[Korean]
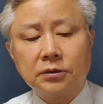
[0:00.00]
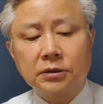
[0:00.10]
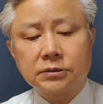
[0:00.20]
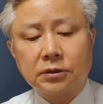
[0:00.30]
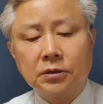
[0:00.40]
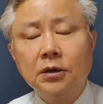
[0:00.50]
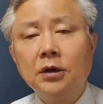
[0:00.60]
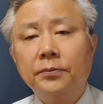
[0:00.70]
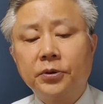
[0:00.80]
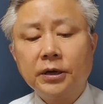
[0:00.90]
들여서
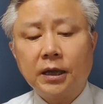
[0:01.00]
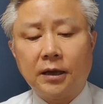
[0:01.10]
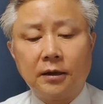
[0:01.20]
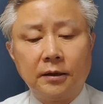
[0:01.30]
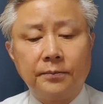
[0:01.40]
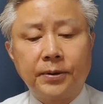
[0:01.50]
벽에